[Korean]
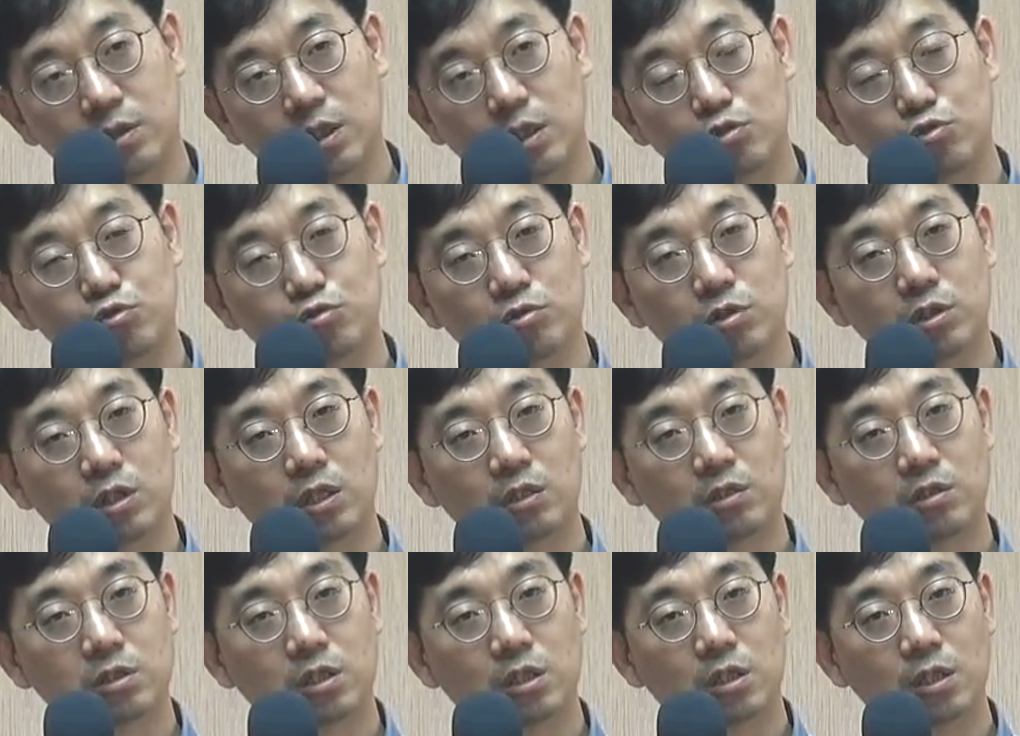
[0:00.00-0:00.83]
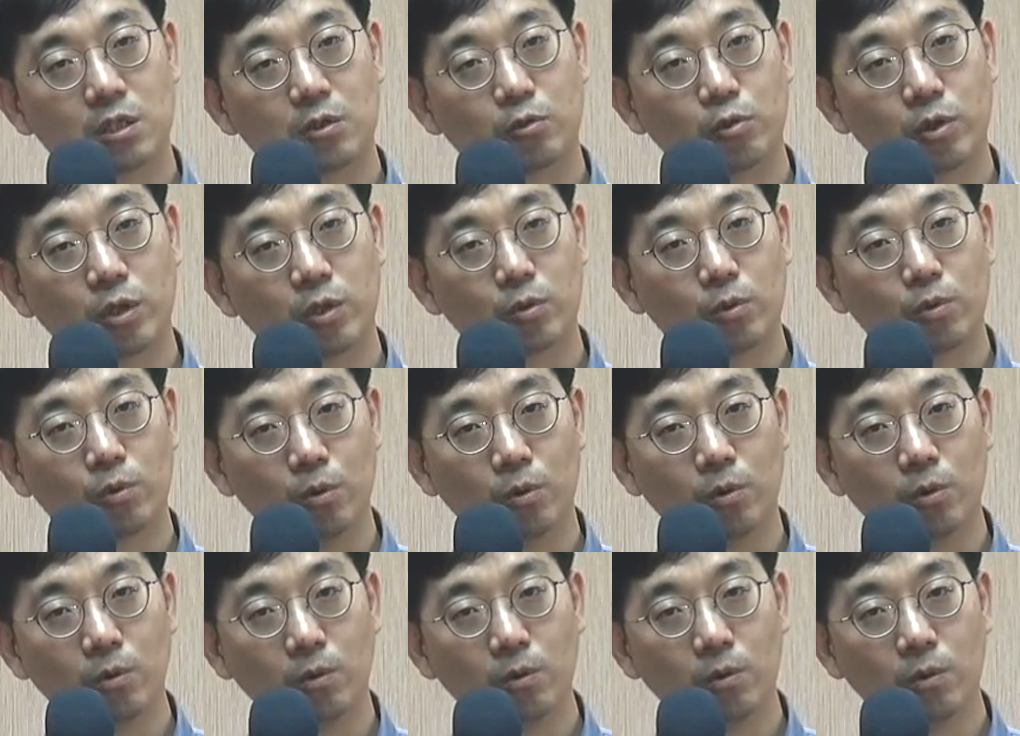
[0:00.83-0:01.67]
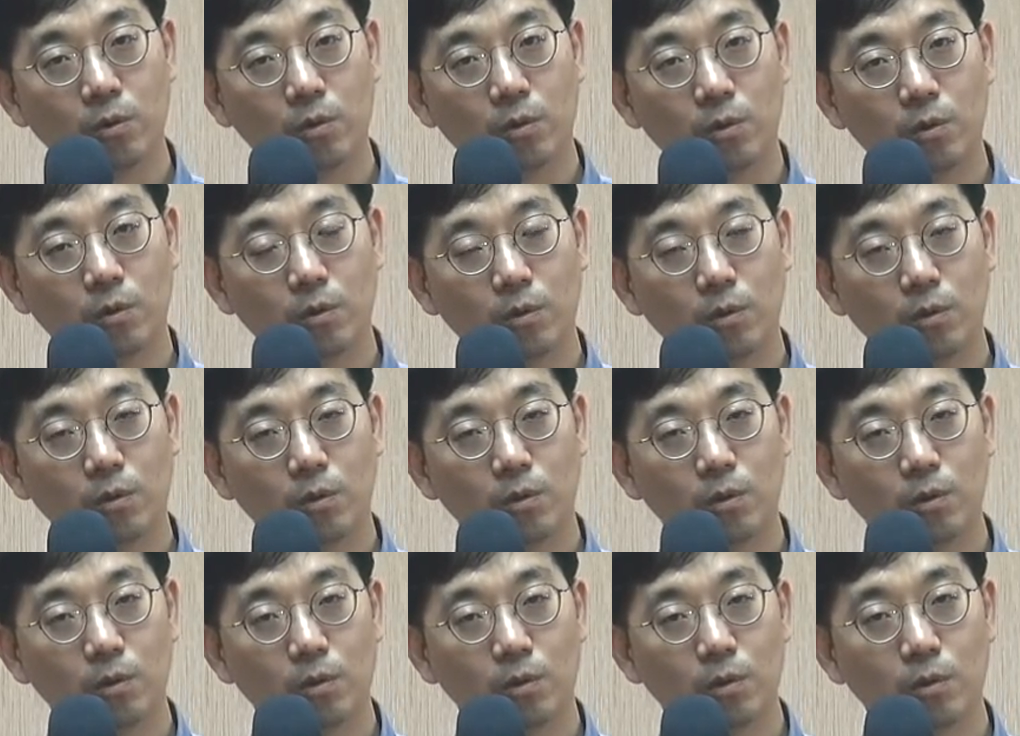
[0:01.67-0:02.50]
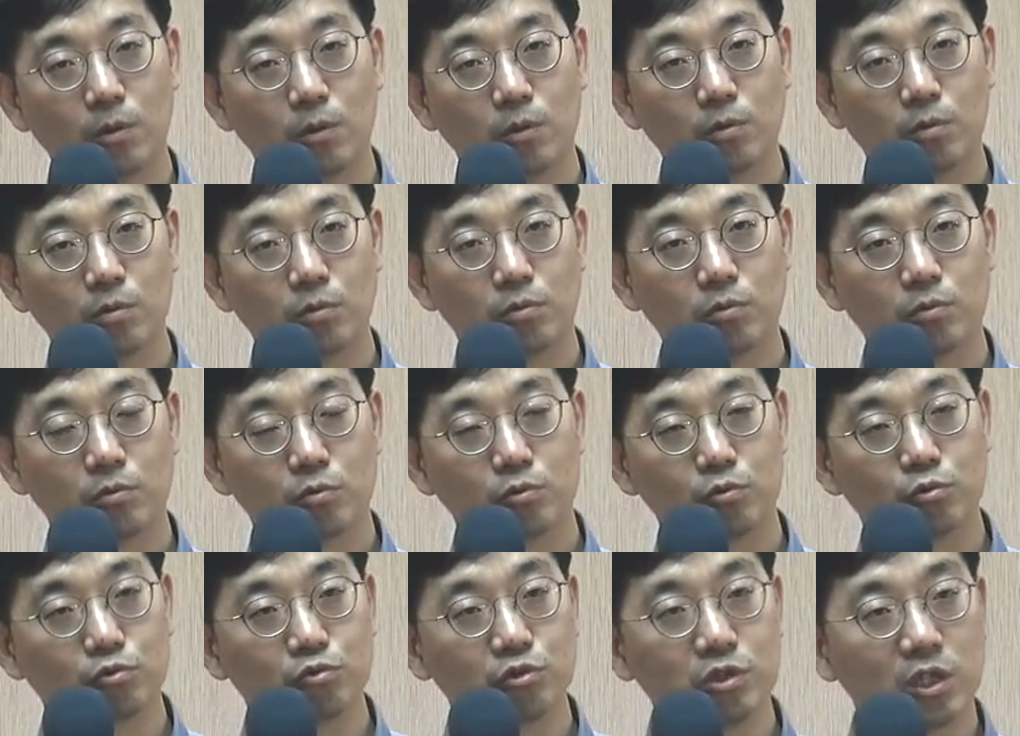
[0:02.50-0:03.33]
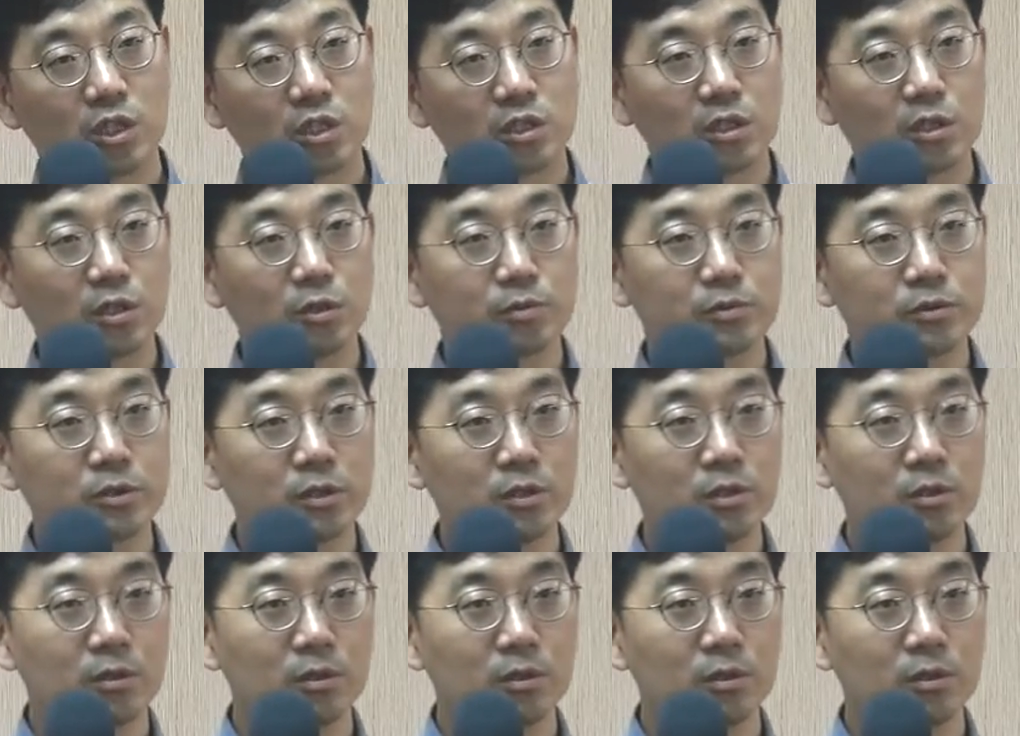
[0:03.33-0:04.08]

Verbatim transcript: 예수를 따르자라고 해놓고 누구 이야기가 없어요?